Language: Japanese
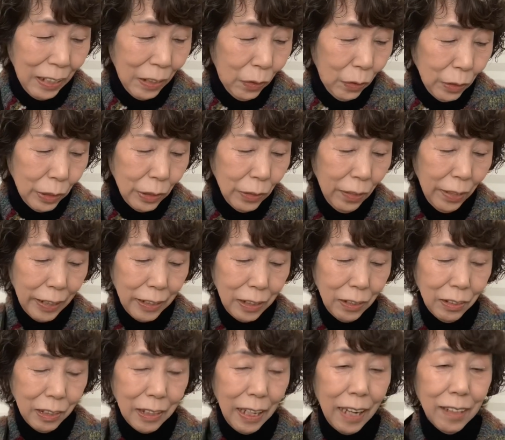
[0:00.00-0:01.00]
こういうのが
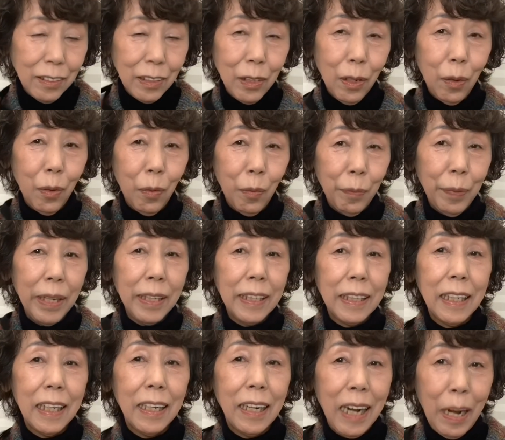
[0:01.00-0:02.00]
一つあると便
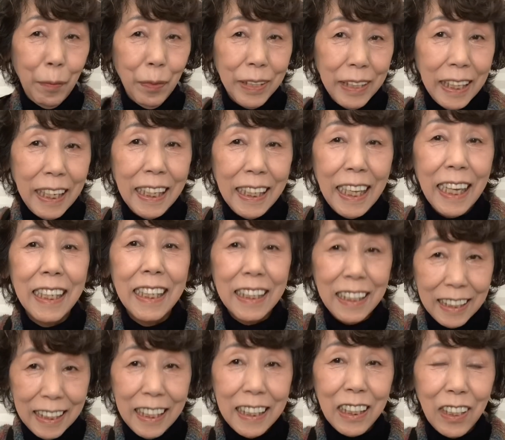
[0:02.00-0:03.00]
利かもしれないで
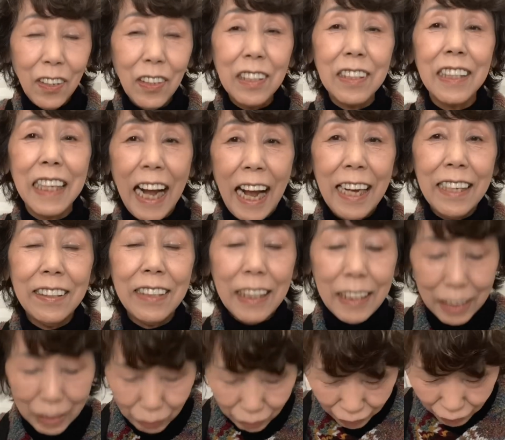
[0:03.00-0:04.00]
すね。すごく軽
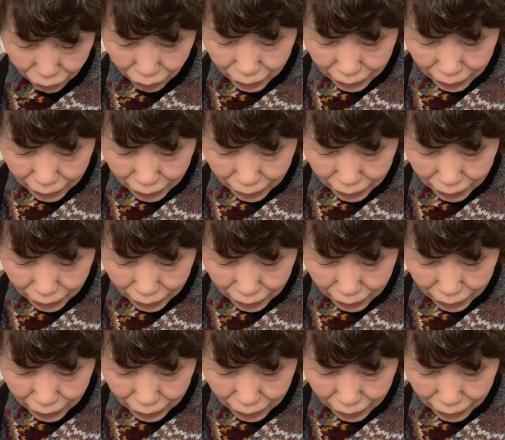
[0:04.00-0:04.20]
いし薄い